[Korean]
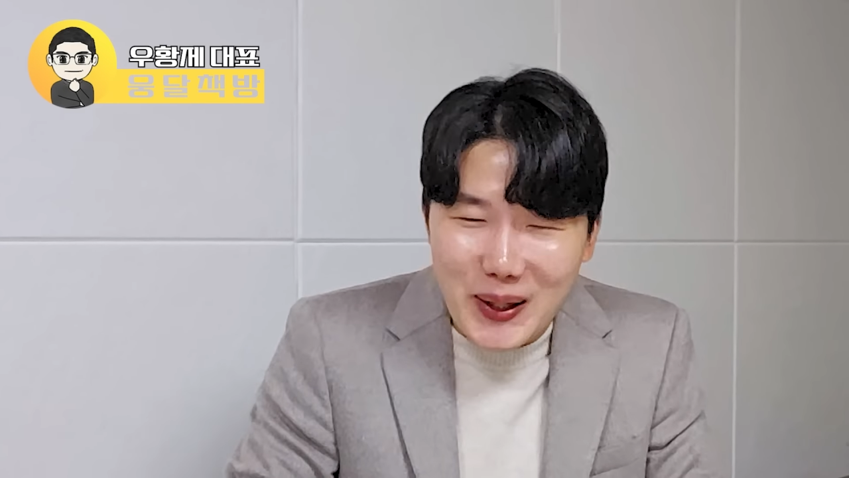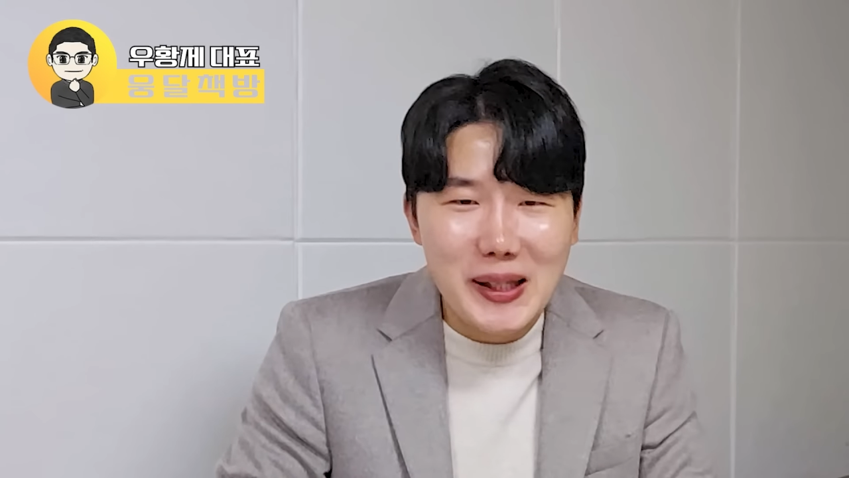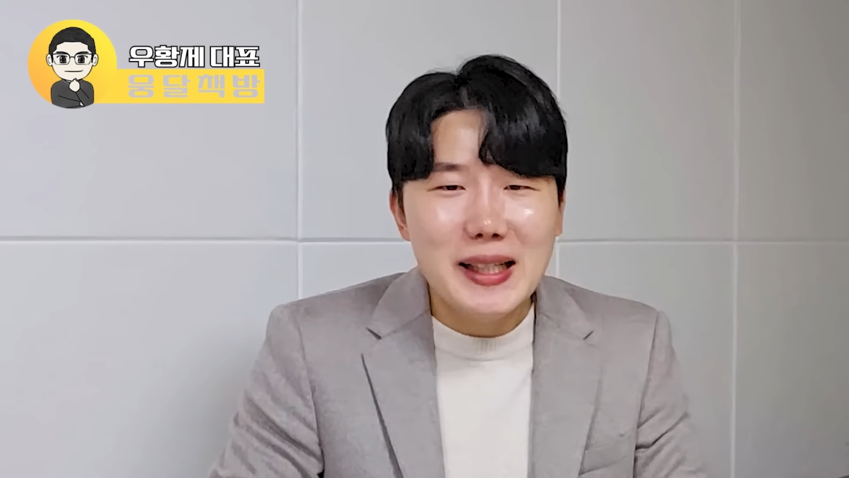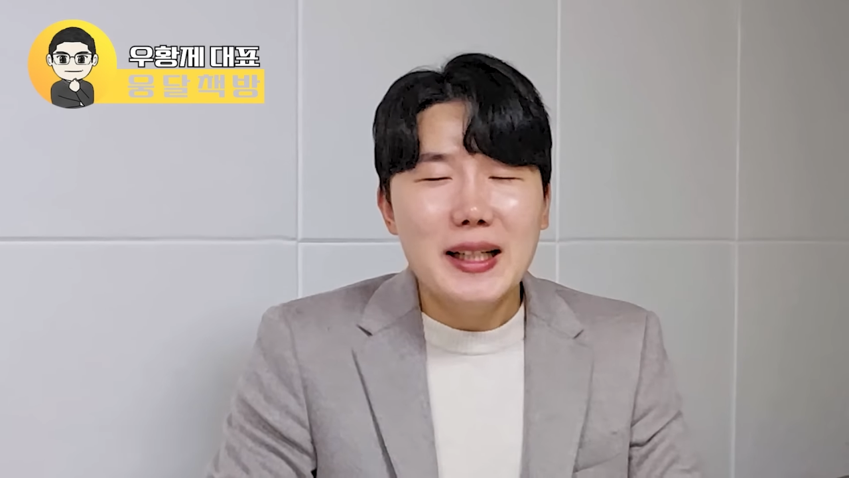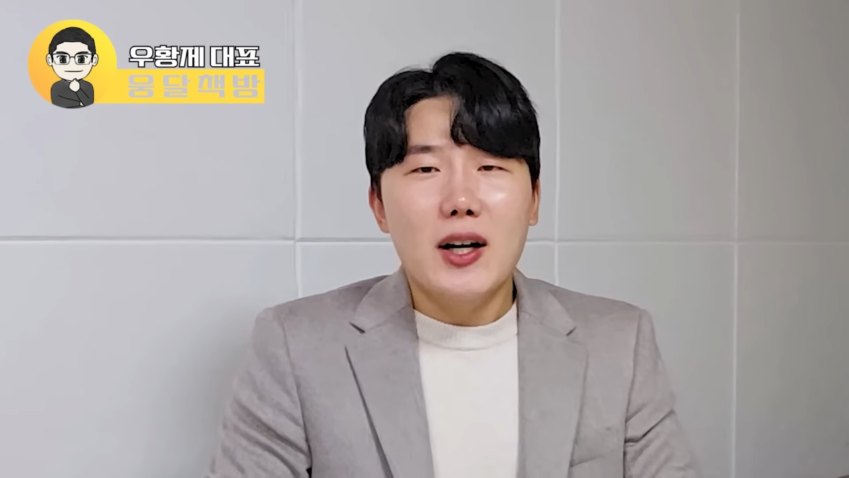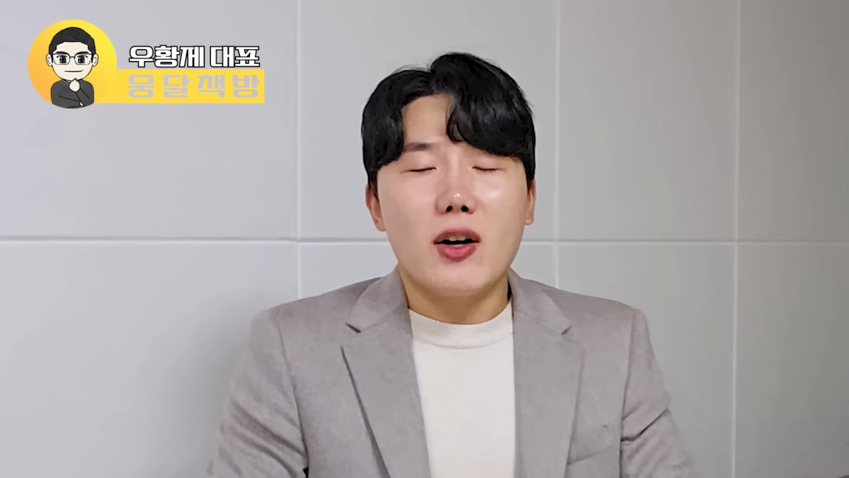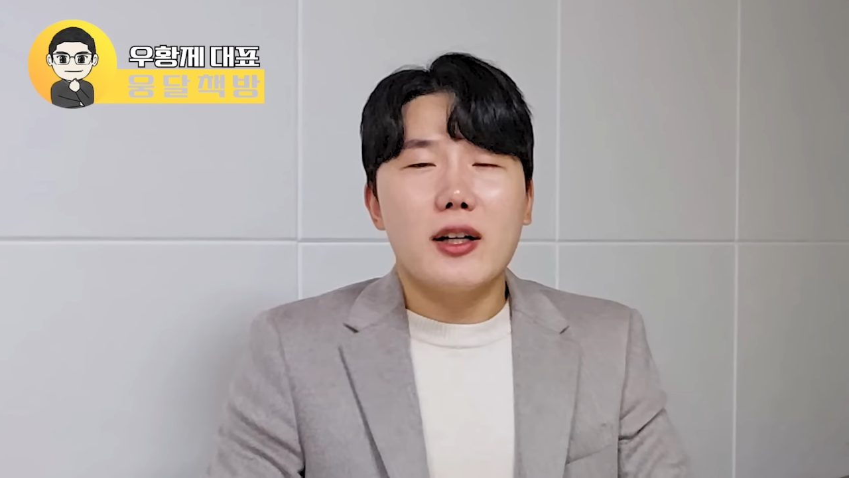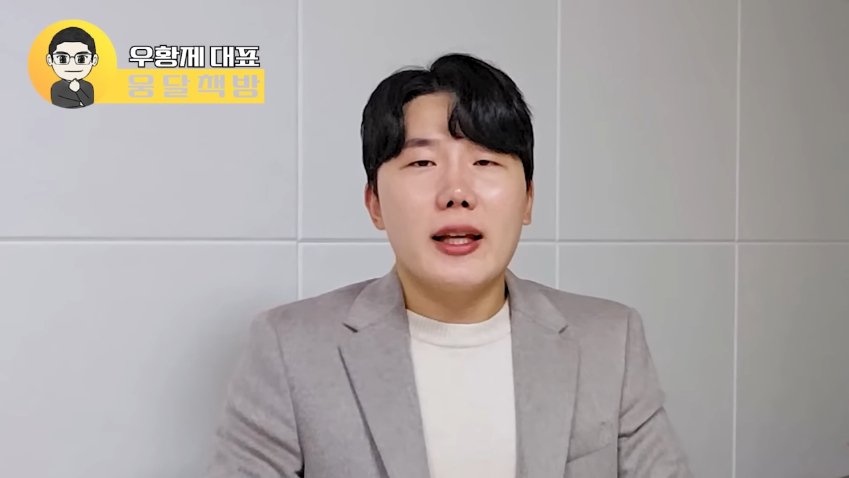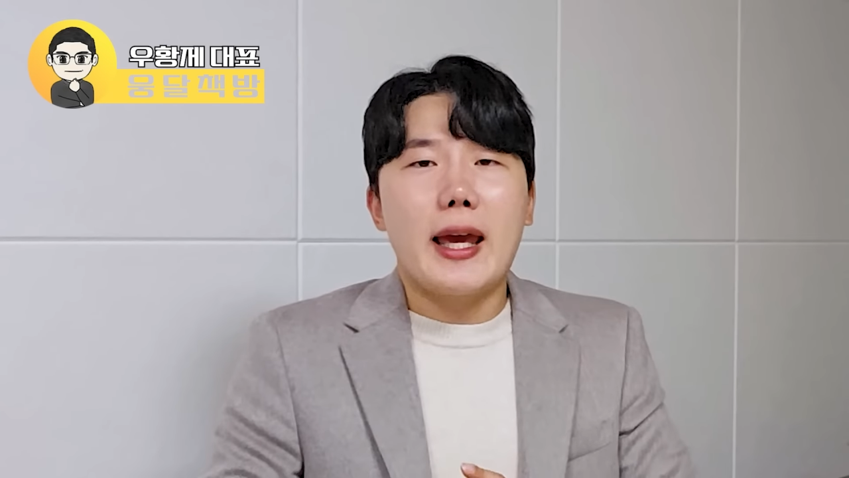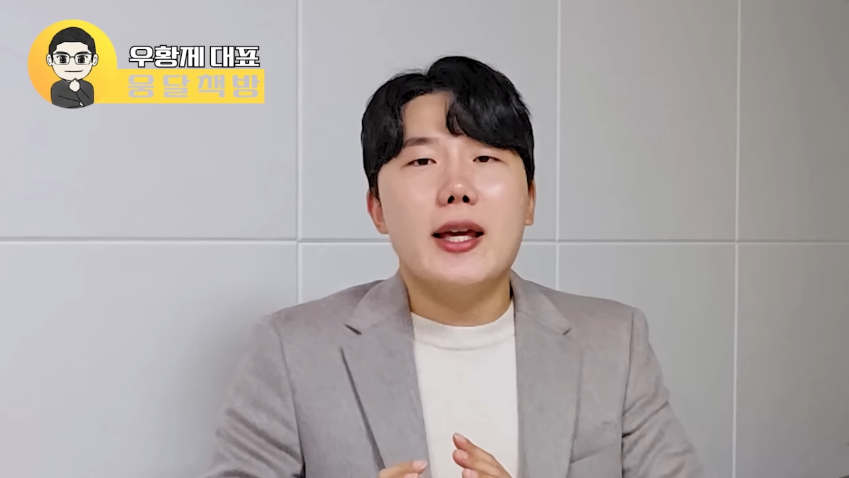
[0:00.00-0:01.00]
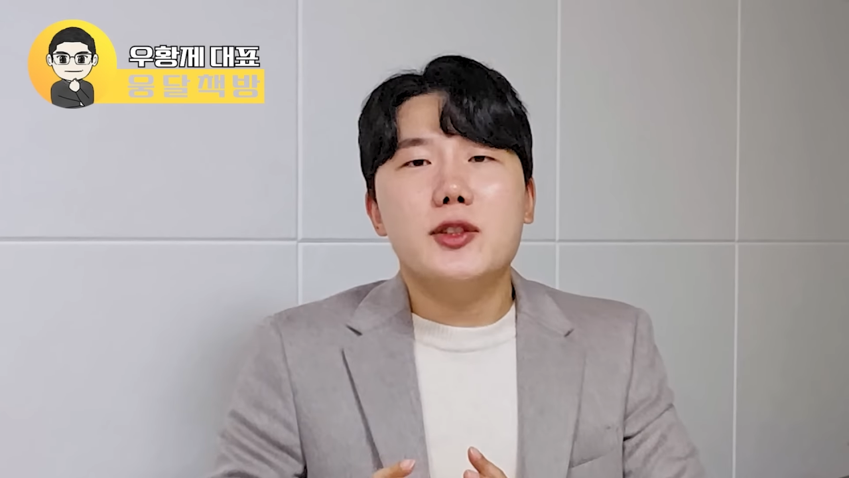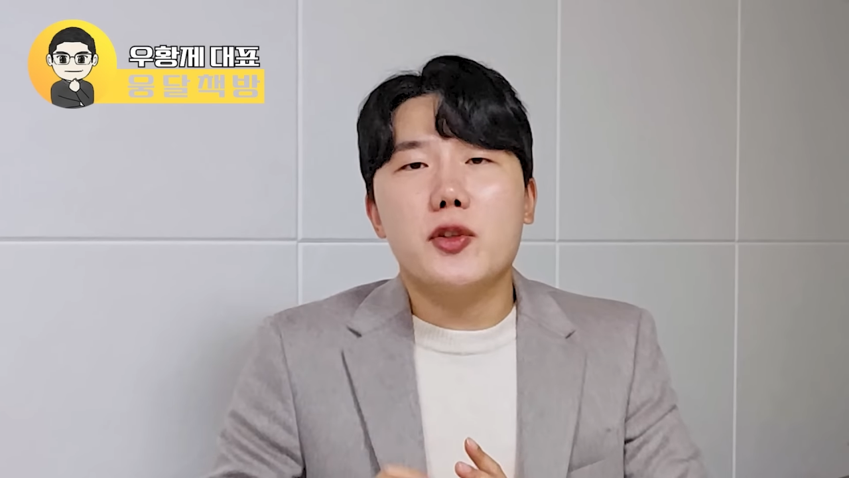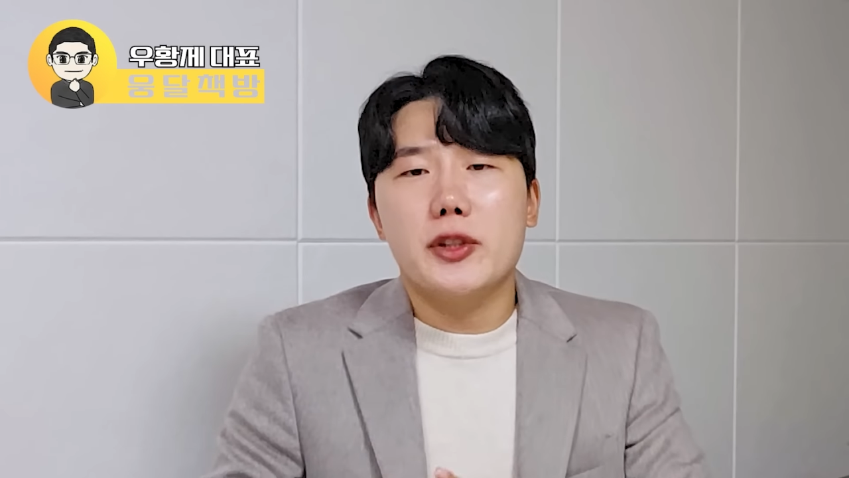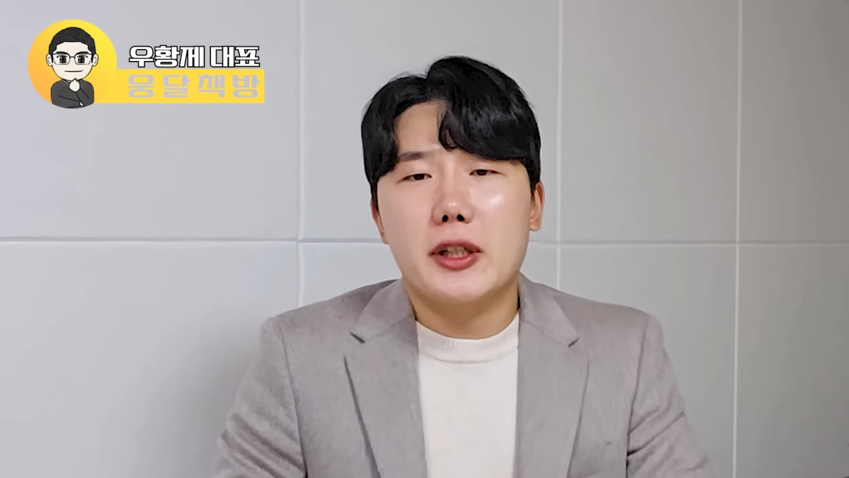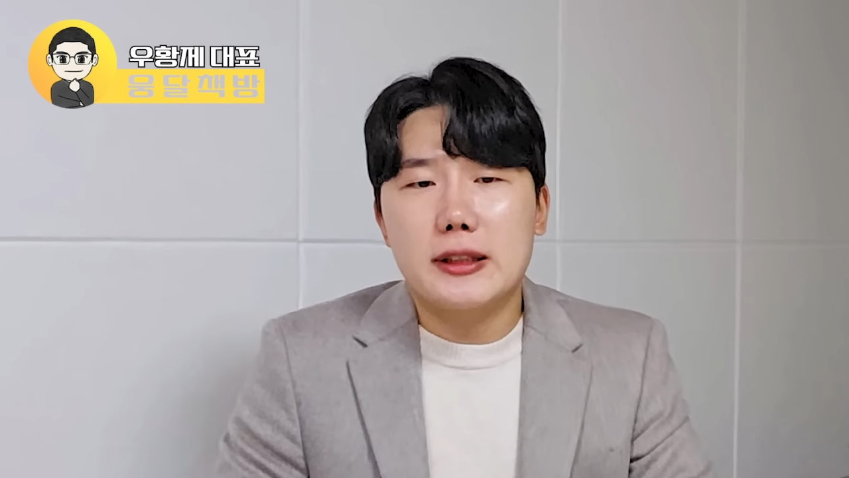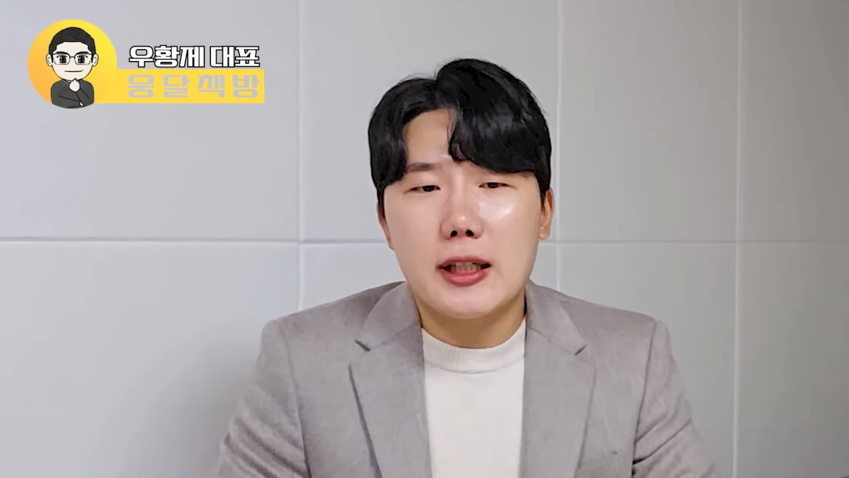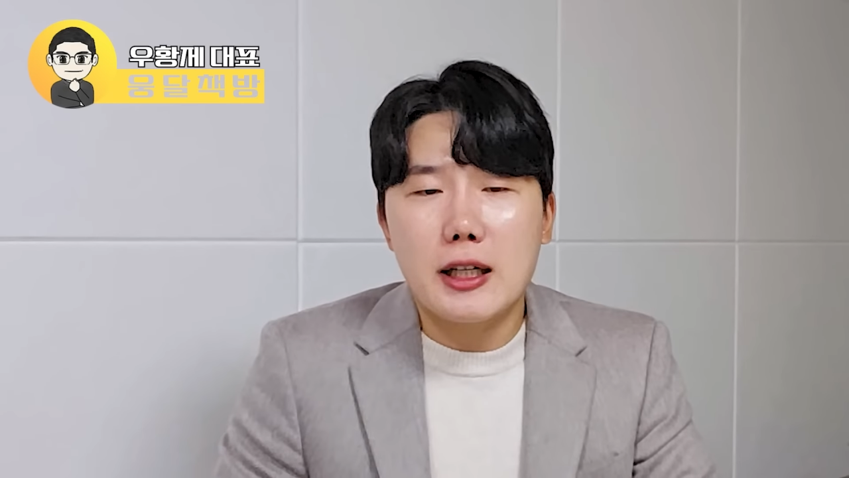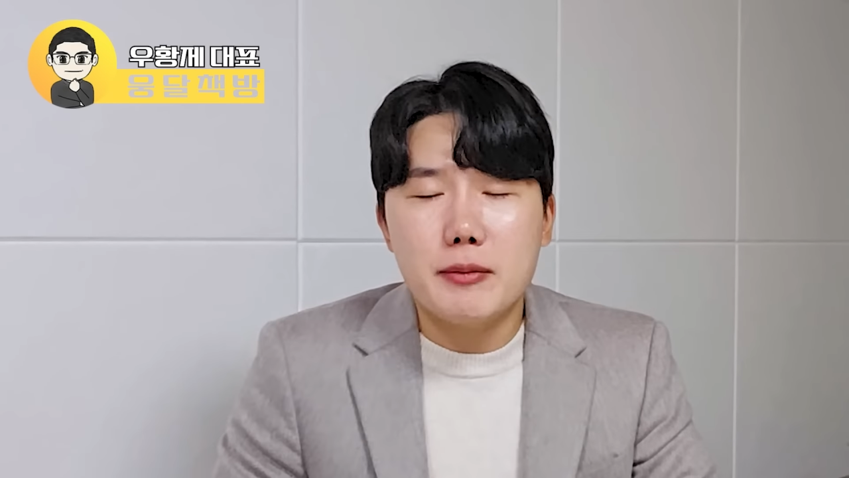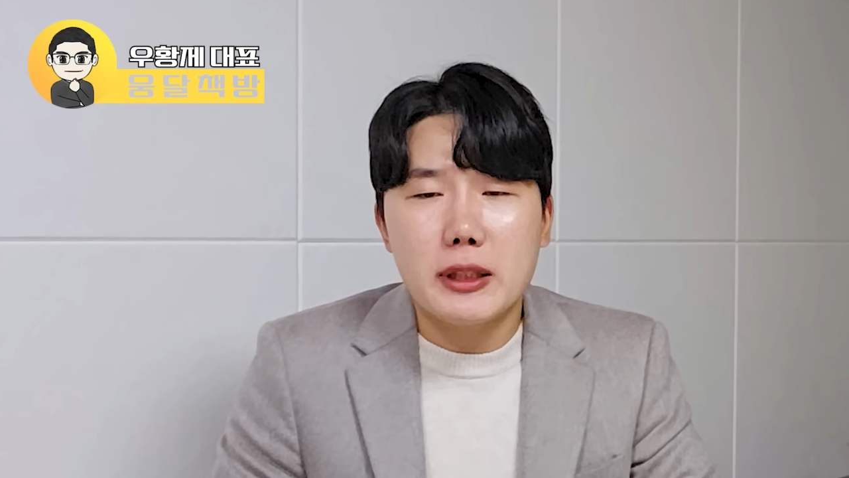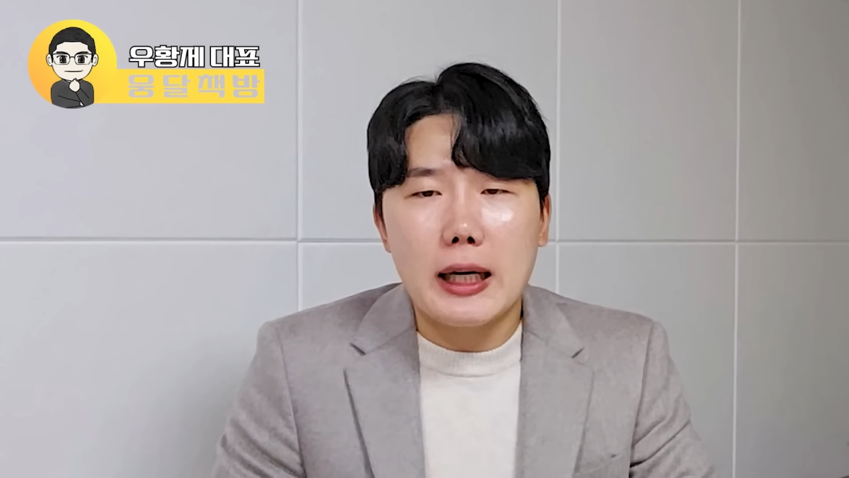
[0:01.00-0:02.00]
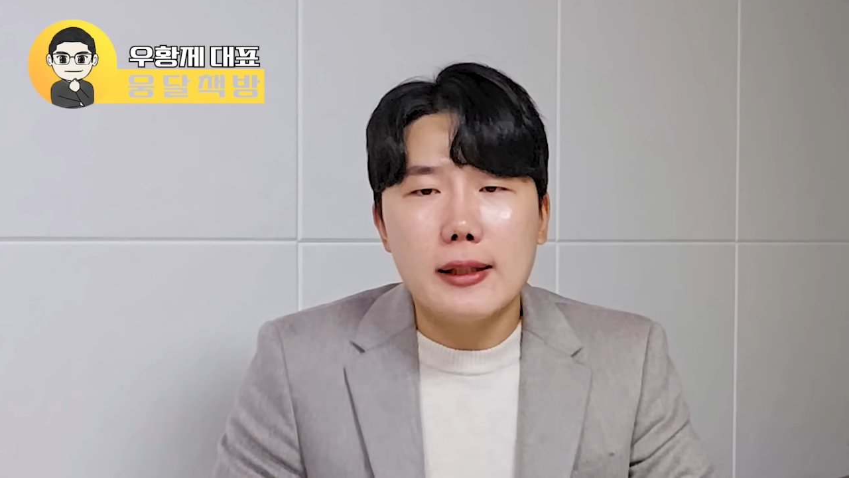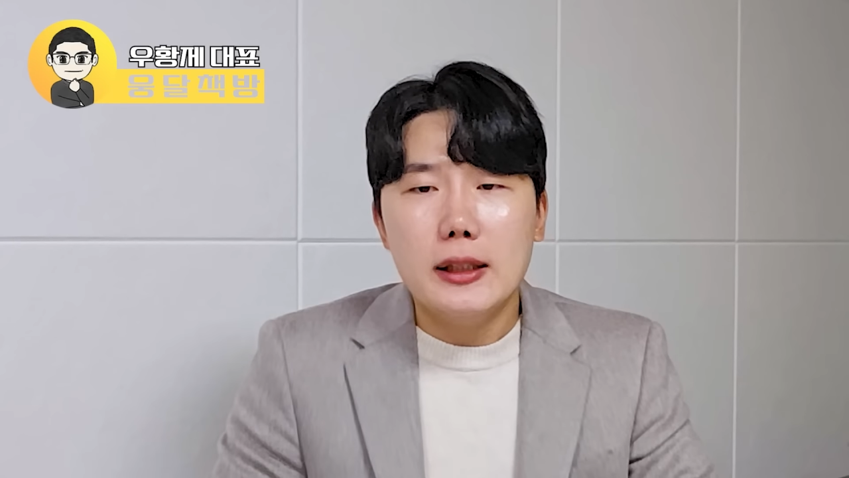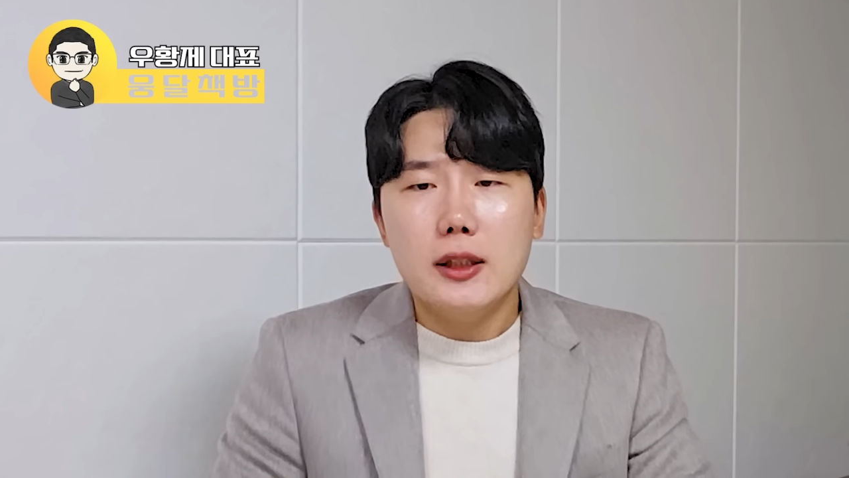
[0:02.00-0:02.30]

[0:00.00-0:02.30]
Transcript: 음. 어, 그런데 개인적으로는 이렇게 생각합니다.